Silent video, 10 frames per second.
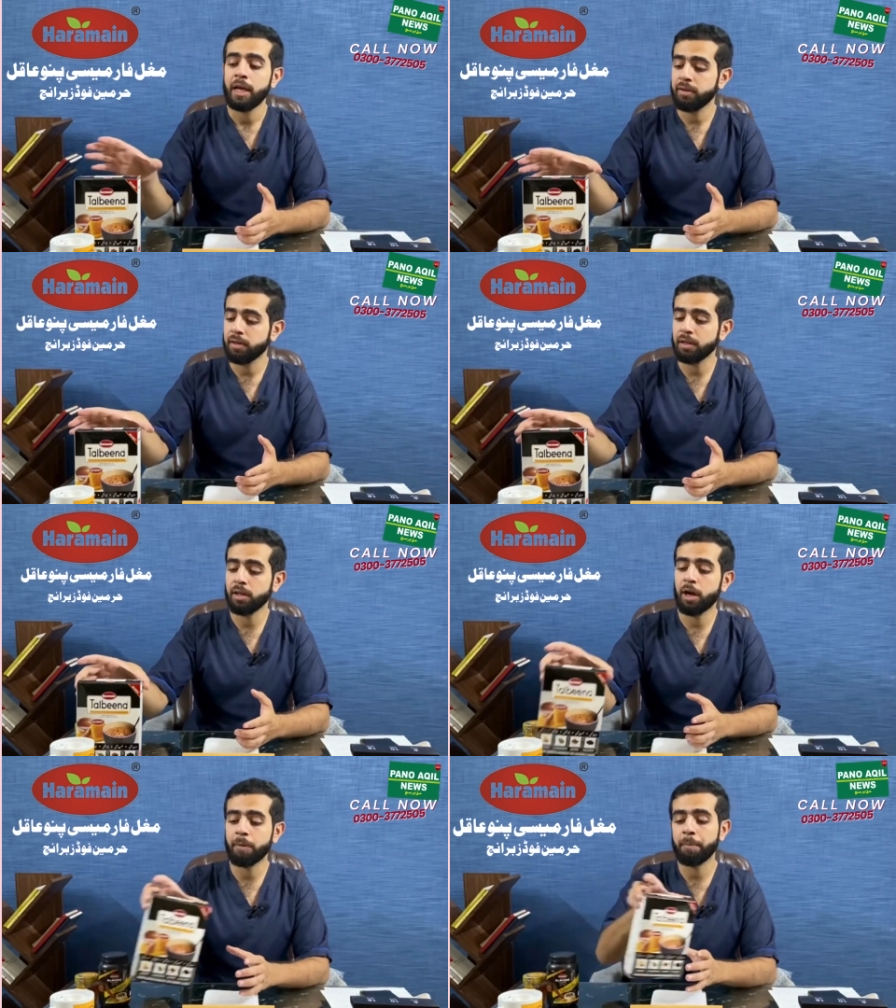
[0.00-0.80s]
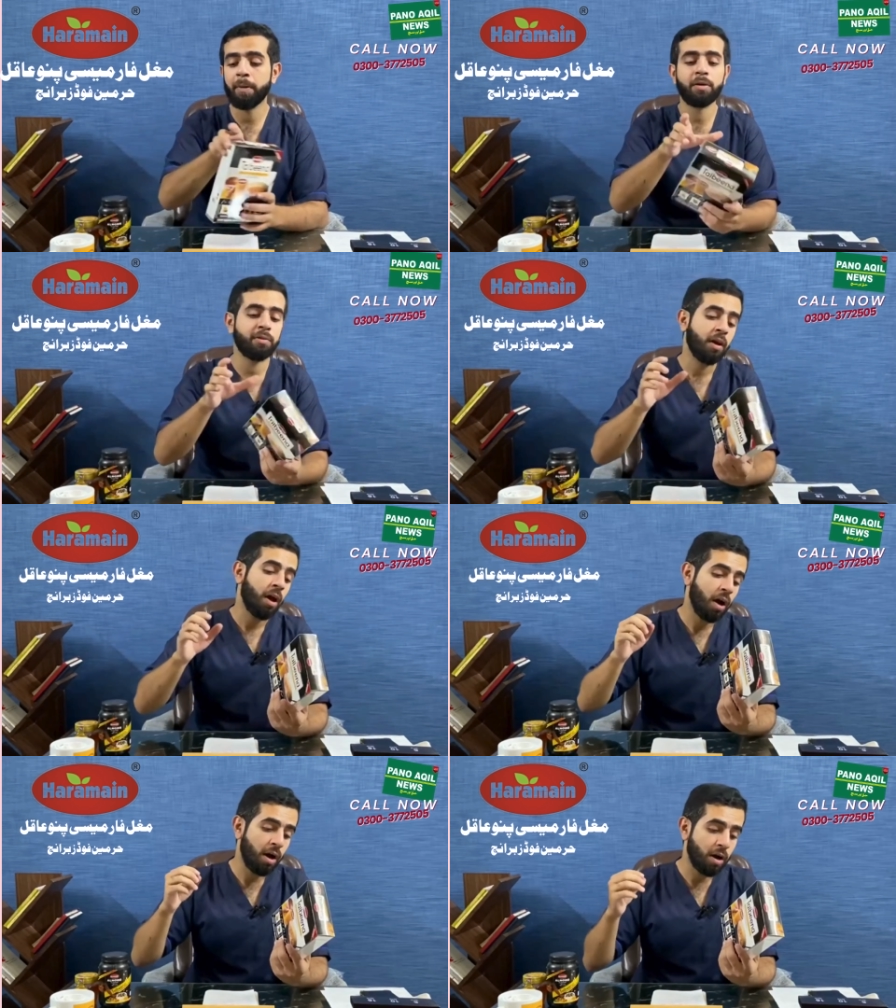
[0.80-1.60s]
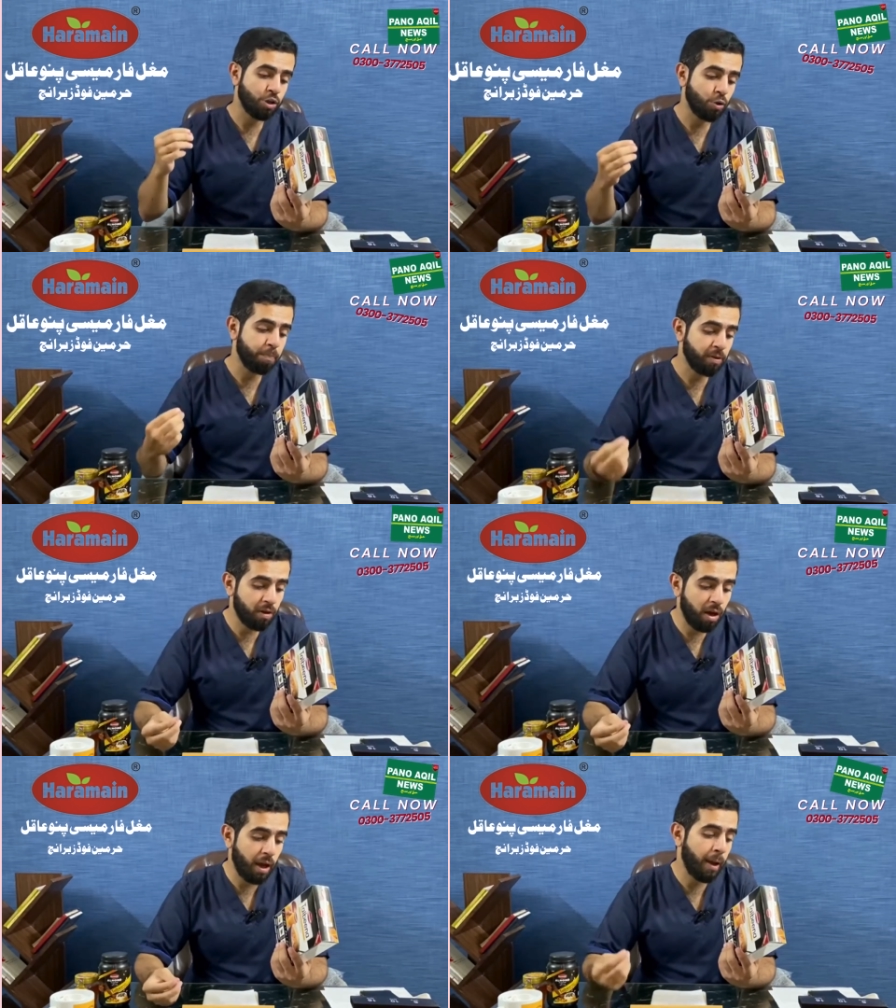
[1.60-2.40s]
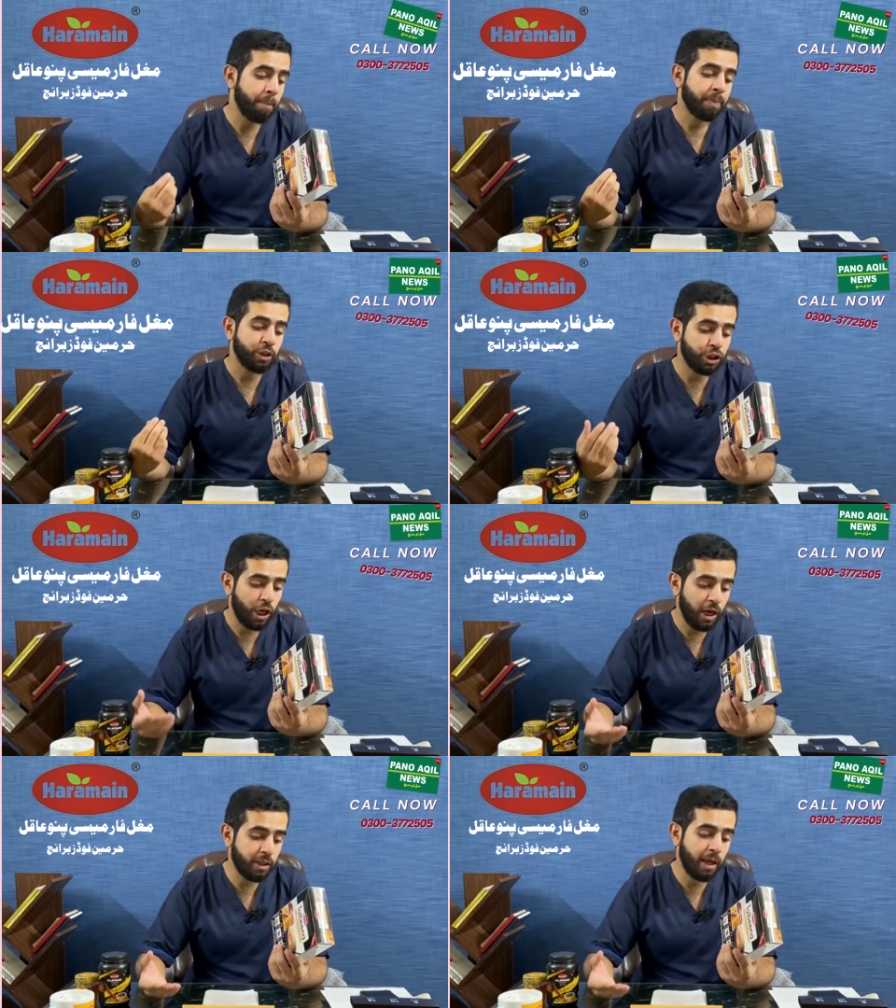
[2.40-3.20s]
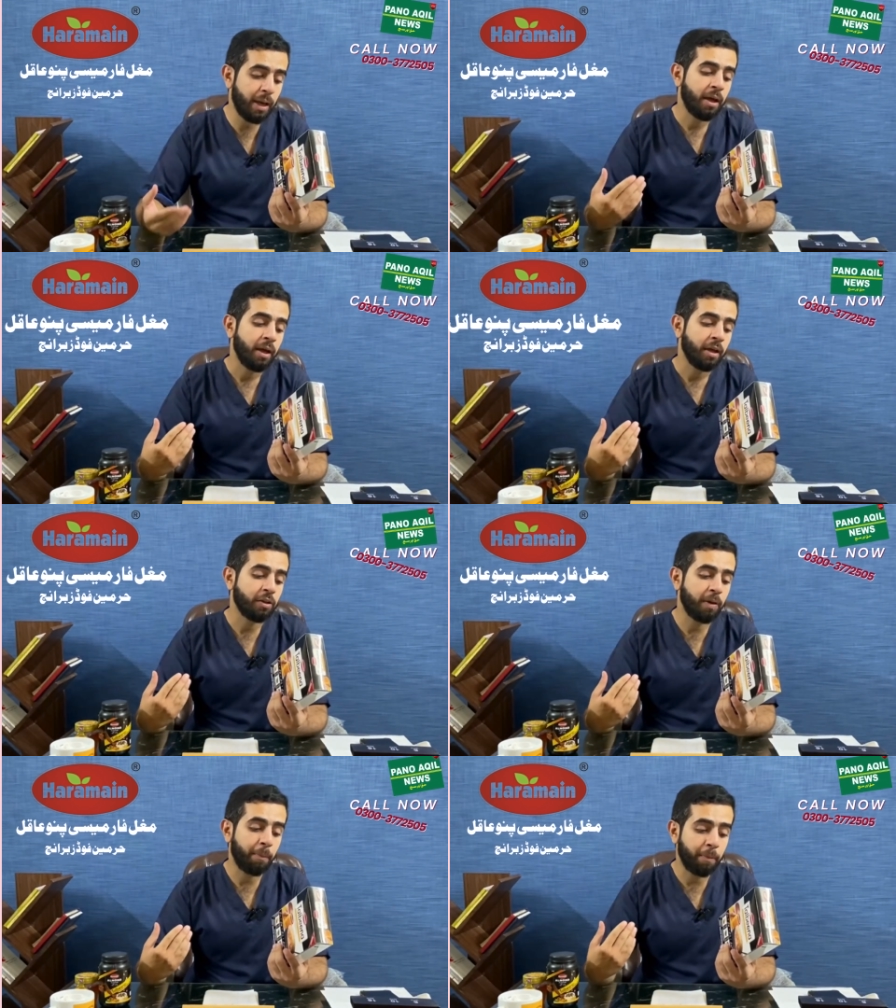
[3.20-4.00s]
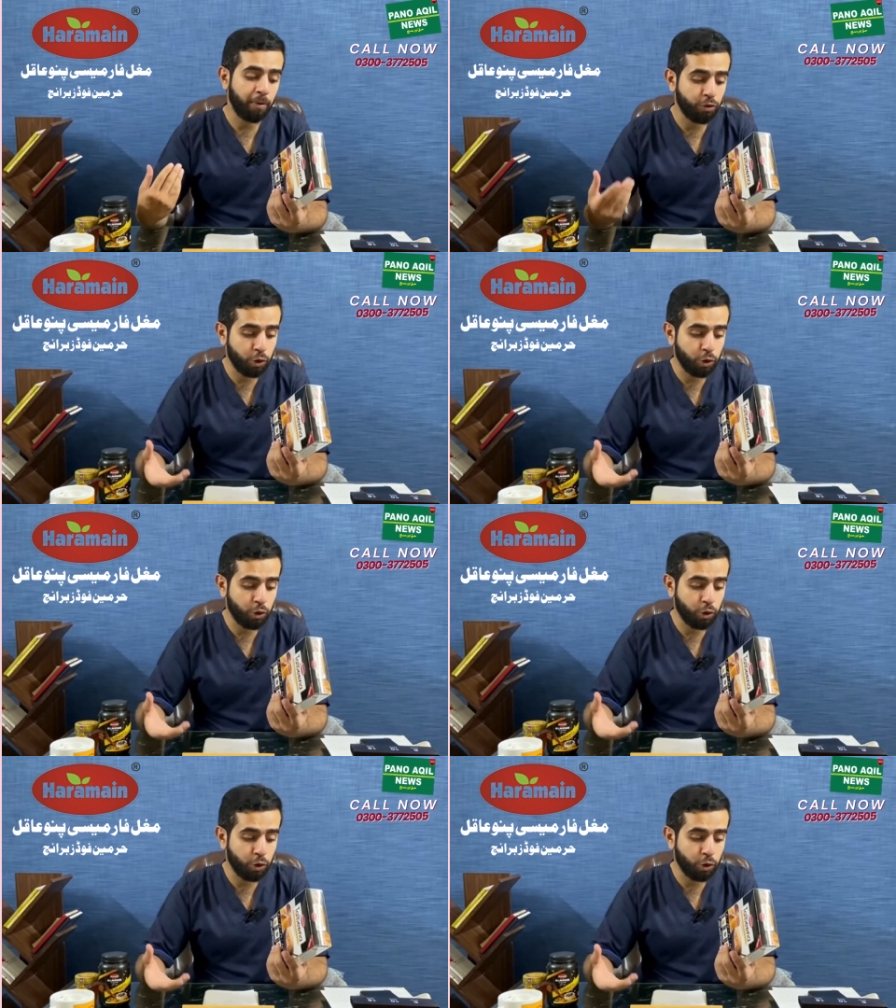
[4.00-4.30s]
इसके अंदर आपके पास जो पिस्ता है शहद है इसमें आपके पास